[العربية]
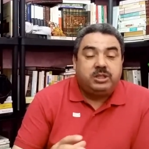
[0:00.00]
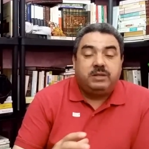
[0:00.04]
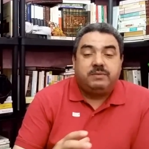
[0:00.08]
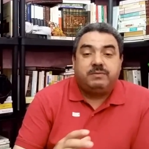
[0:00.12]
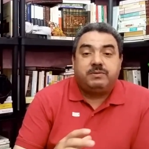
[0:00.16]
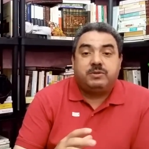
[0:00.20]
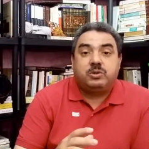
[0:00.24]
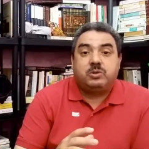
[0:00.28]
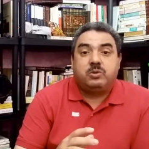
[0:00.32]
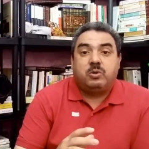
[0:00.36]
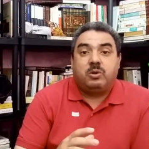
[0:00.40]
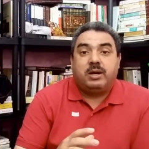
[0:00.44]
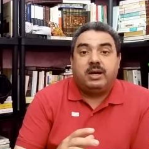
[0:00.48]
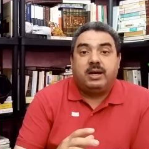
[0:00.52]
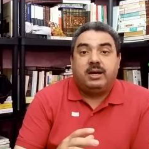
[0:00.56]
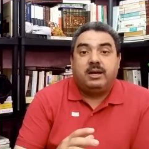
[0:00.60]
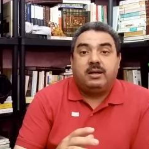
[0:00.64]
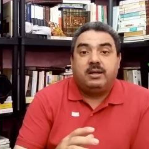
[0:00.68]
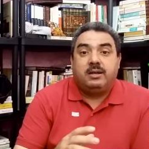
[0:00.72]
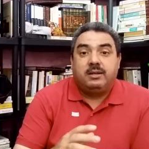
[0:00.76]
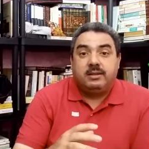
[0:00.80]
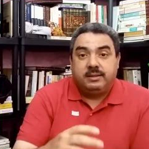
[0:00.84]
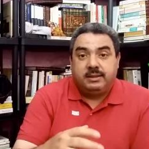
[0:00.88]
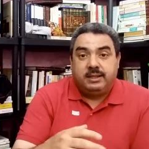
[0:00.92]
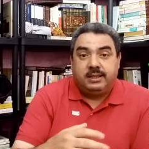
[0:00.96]
في
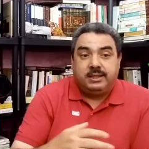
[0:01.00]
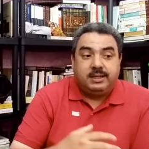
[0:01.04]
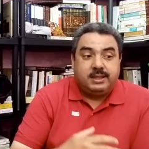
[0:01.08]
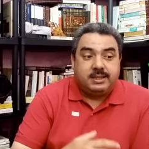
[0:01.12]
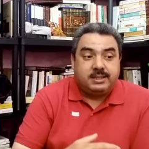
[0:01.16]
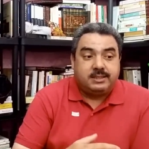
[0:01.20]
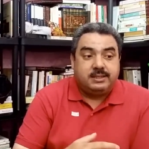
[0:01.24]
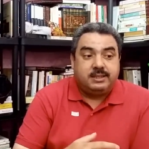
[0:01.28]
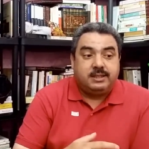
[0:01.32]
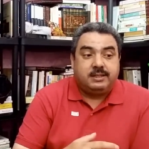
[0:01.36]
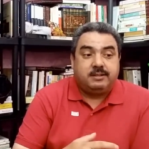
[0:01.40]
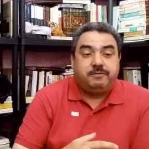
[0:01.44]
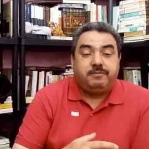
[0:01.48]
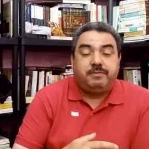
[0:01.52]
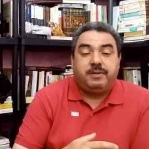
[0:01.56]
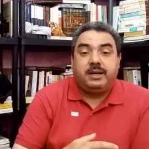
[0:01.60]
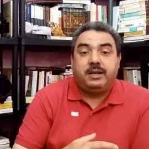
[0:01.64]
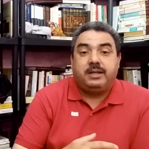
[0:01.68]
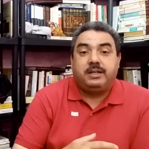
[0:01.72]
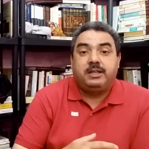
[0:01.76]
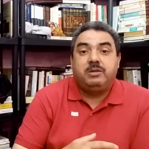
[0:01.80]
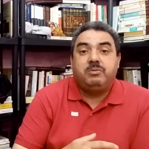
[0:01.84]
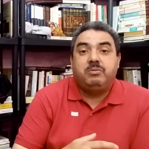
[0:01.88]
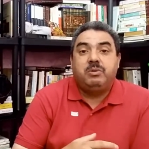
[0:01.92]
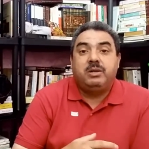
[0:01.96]
السرعه يعني خصنا
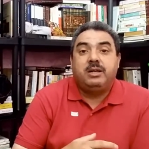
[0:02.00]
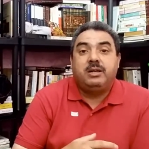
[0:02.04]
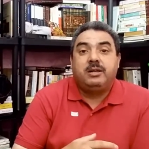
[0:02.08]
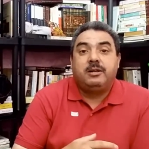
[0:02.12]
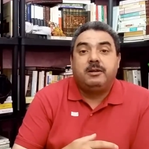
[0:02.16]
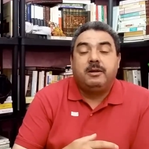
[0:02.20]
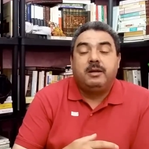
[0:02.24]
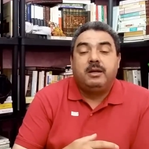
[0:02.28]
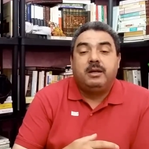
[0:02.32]
نفرانيوه